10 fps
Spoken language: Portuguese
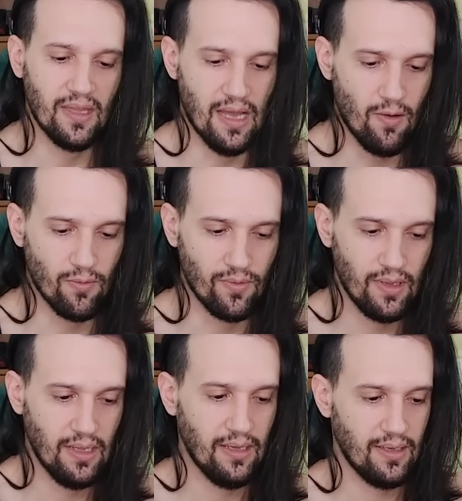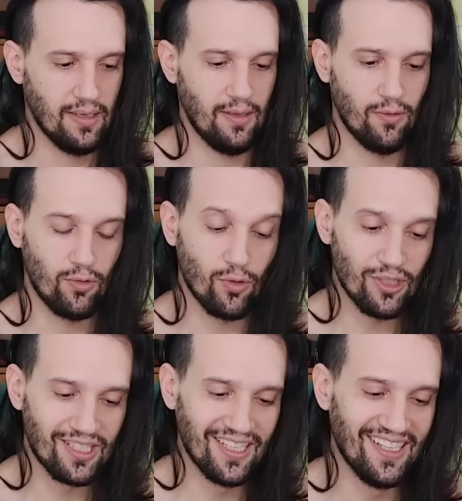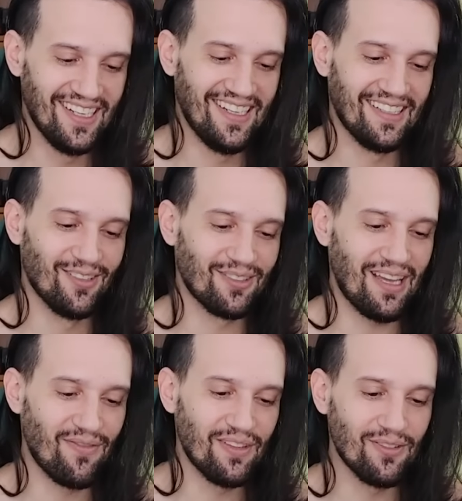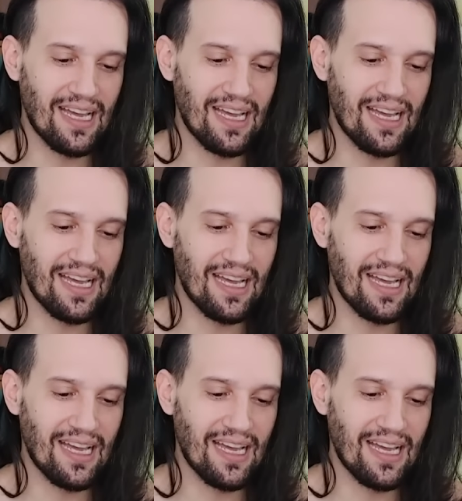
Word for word: não, eu não tô gostando, não tá vindo